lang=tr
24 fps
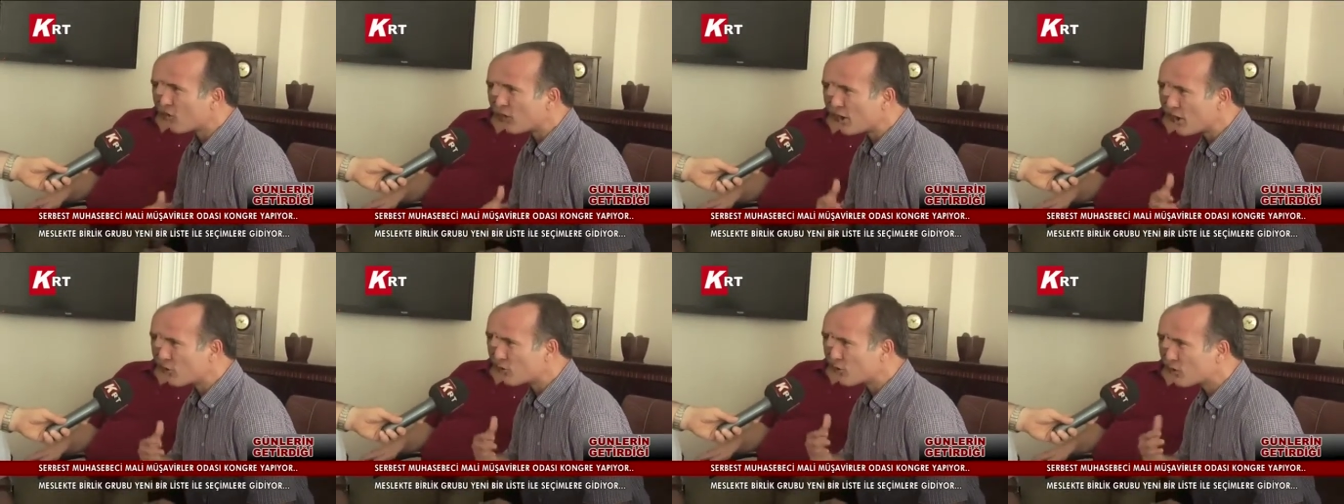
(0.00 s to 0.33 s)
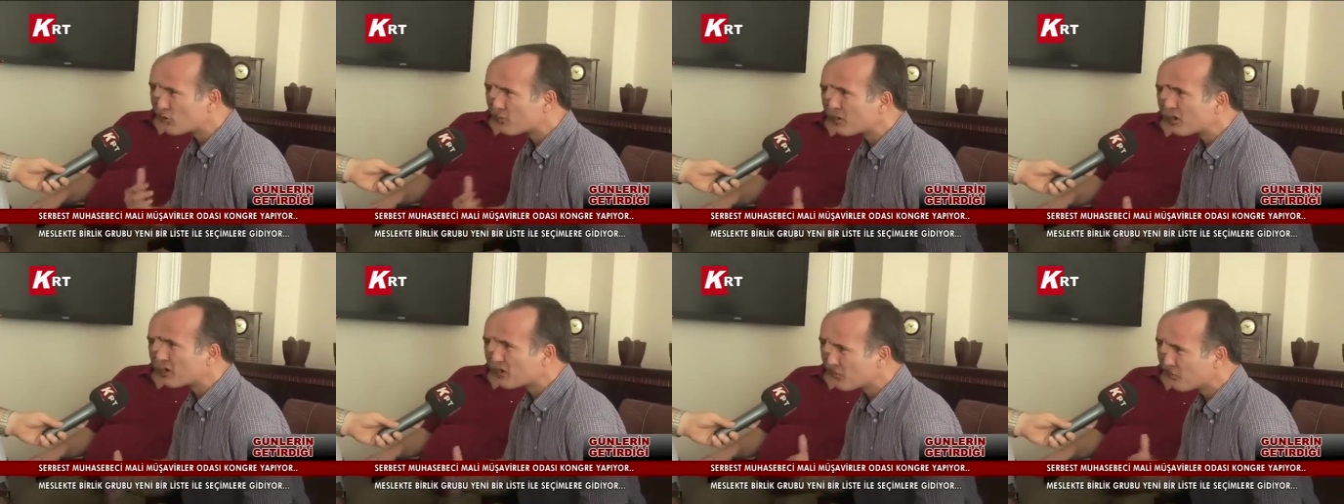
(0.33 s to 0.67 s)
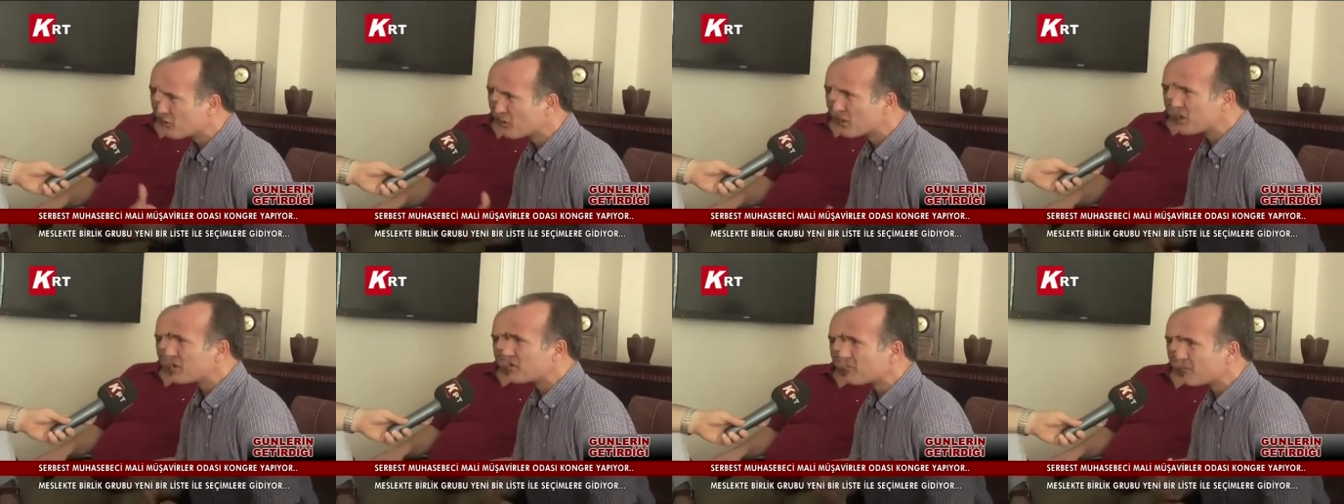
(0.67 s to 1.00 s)
kolay çözmek için
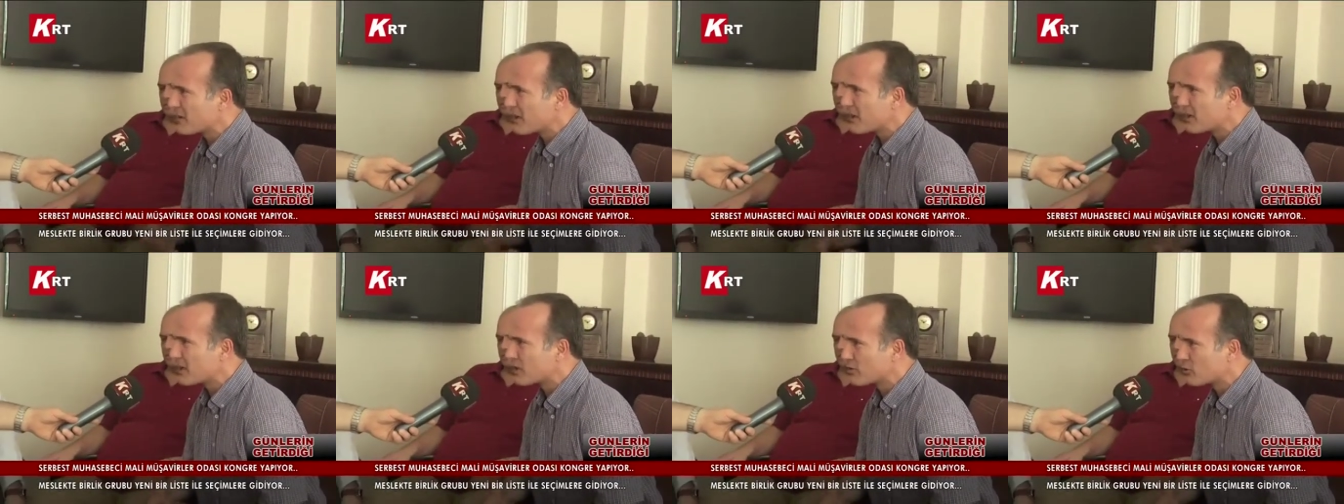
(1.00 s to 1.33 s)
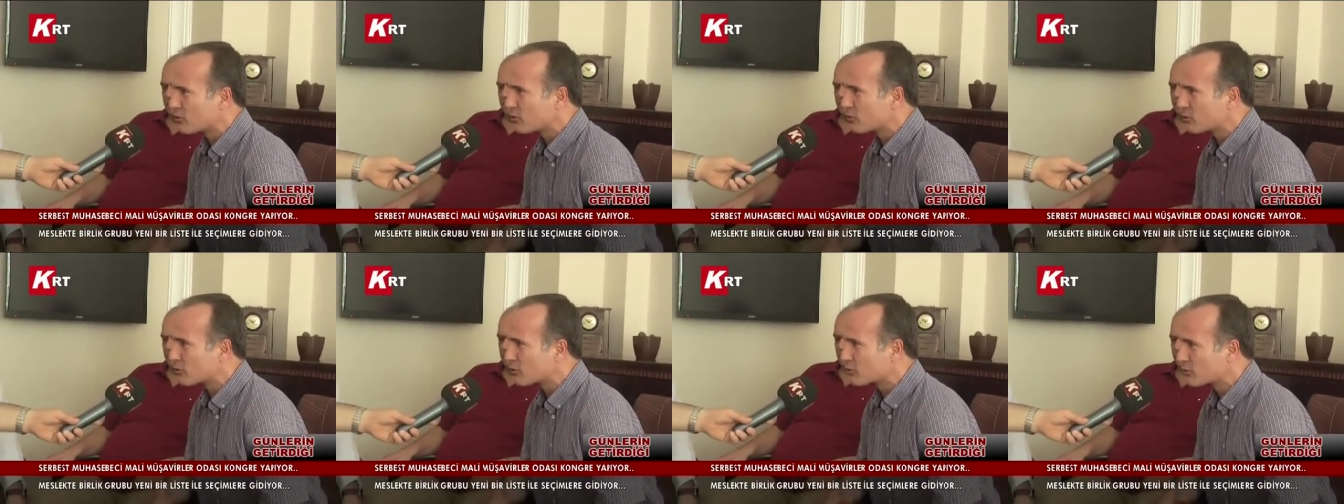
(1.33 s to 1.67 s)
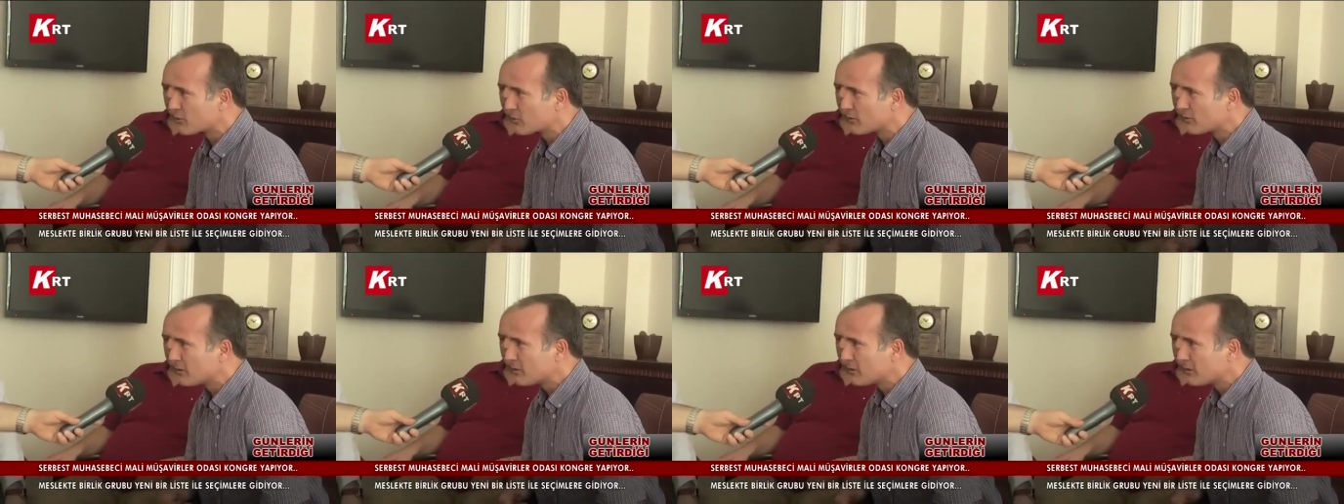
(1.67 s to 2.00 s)
bu seçimlere katılıyoruz.
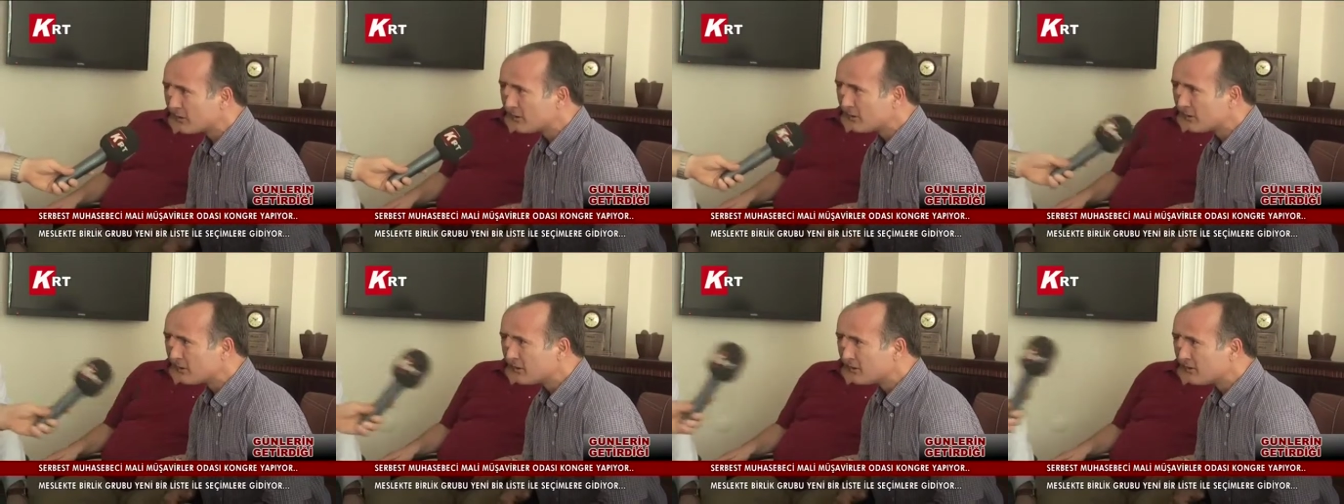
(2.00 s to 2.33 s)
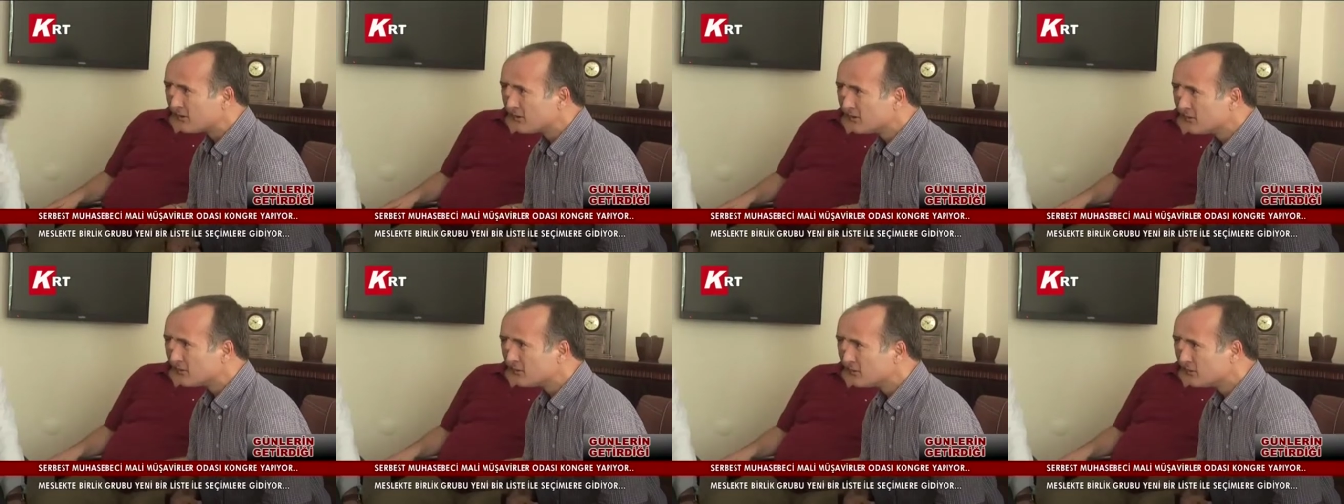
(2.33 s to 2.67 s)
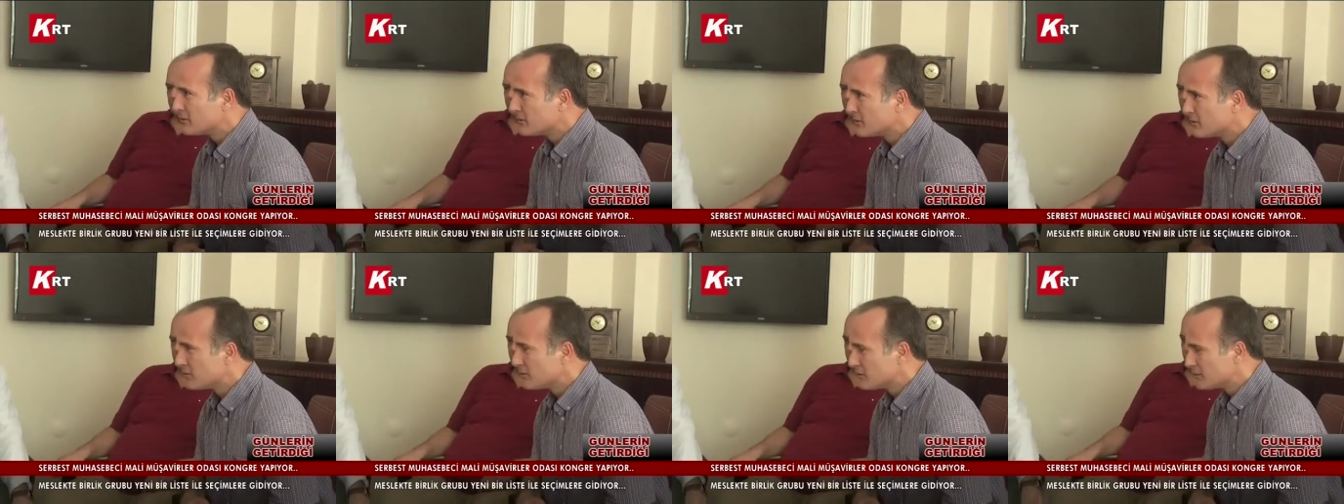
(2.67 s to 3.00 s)
Evet.
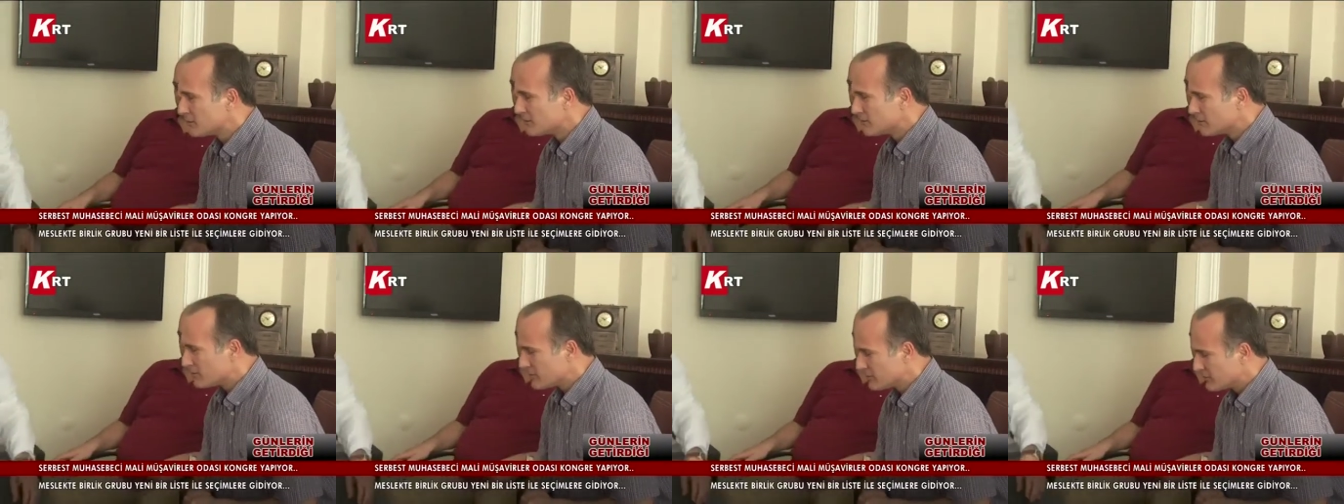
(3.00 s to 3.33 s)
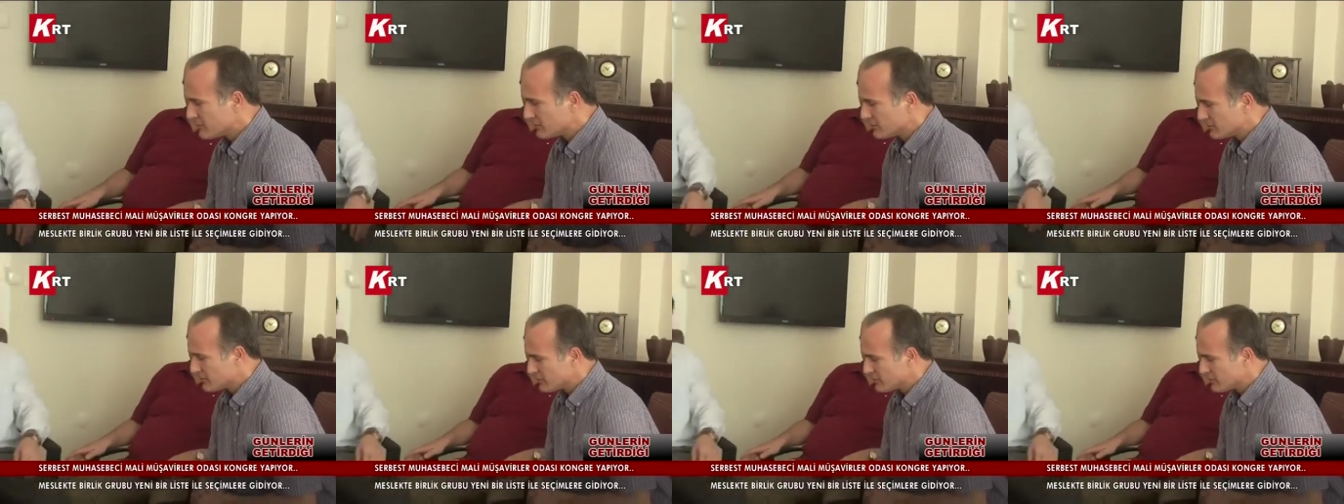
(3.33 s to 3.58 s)
Peki şimdi